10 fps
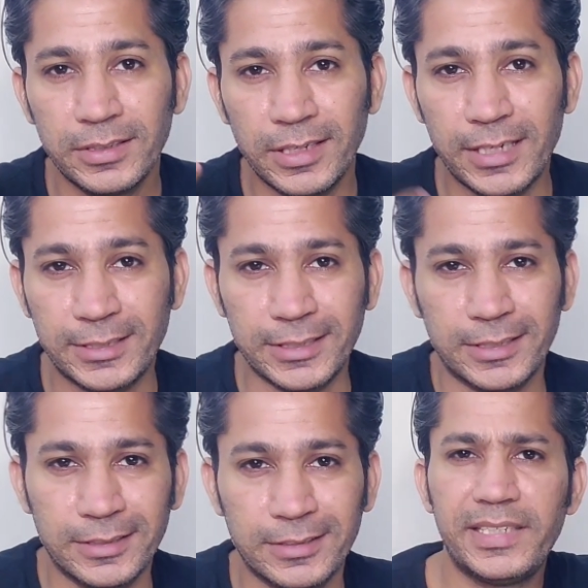लेट्स सी
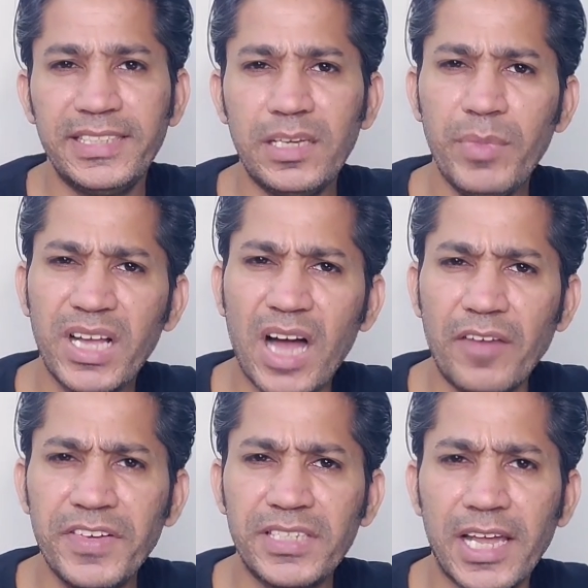टीजर में
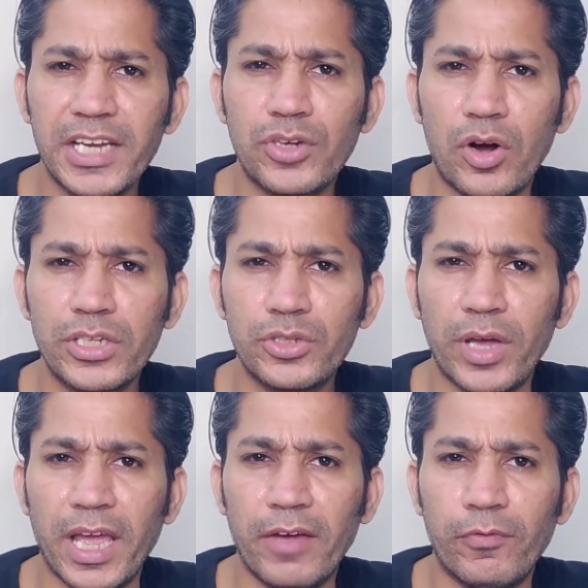काफ़ी सारे शॉट्स जो
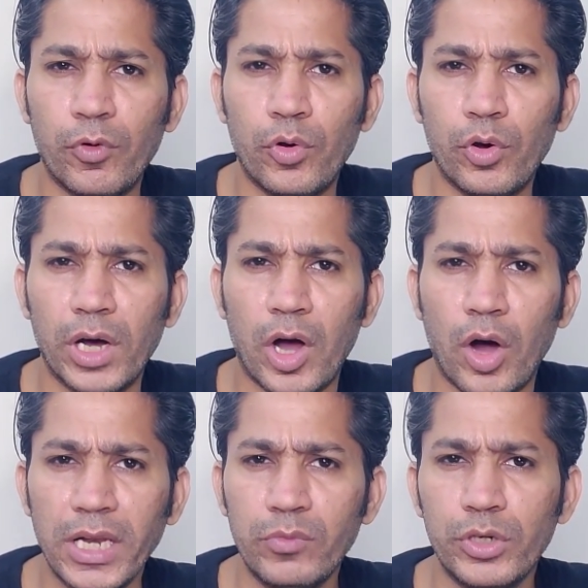हैं वो
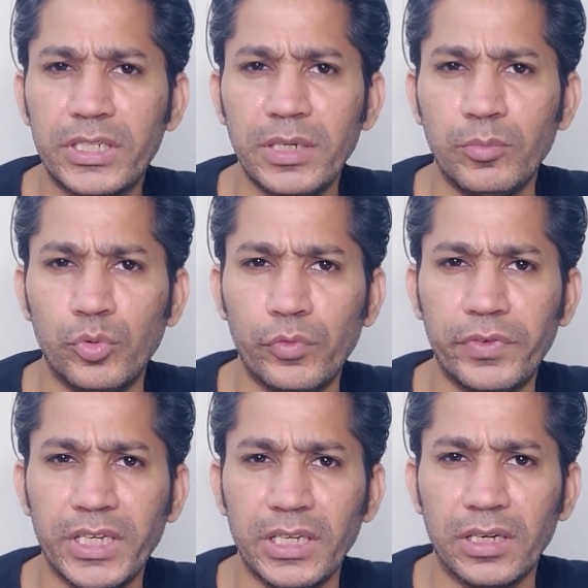हॉलीवुड की
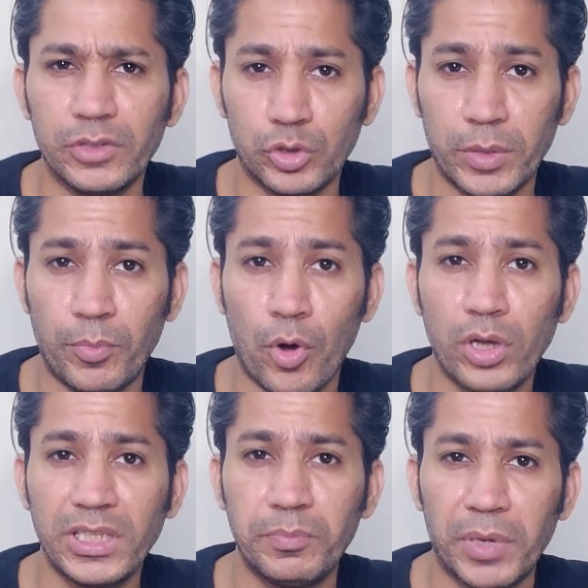मूवी जो कि
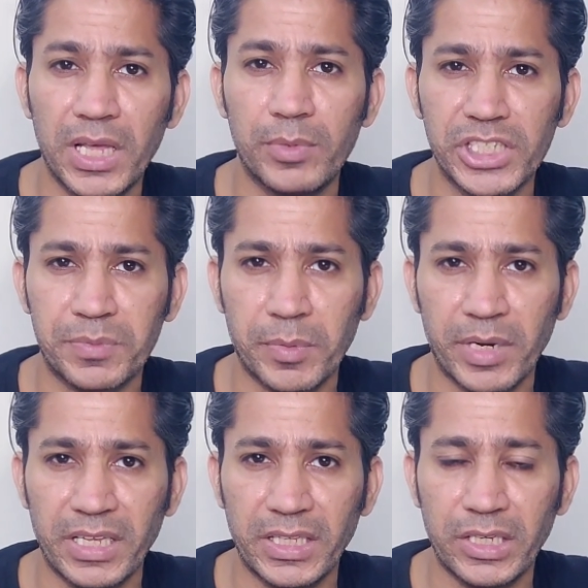बहुत ही बड़े बजट पे
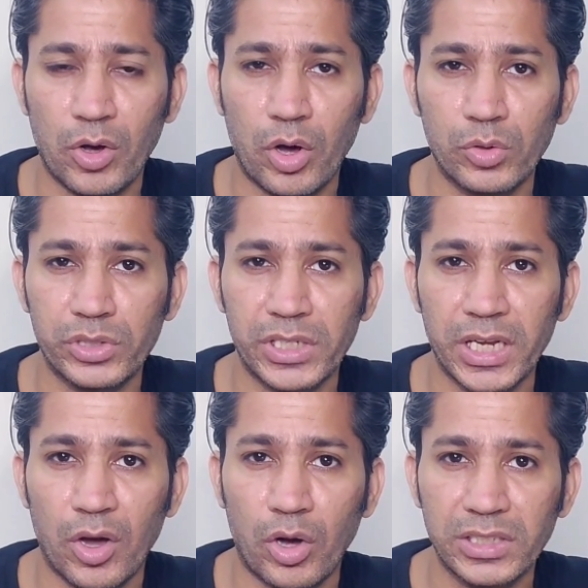बनी थी और
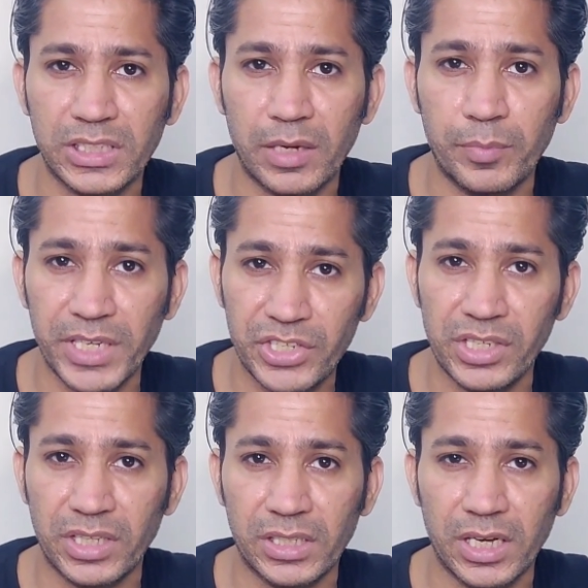उसने ऑस्कर भी
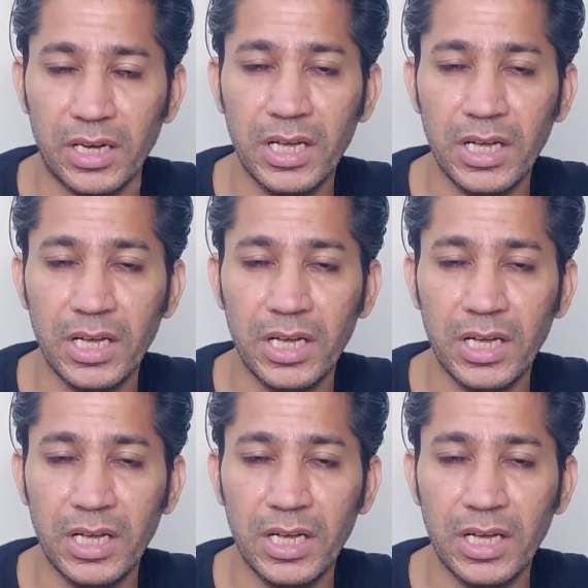जीता था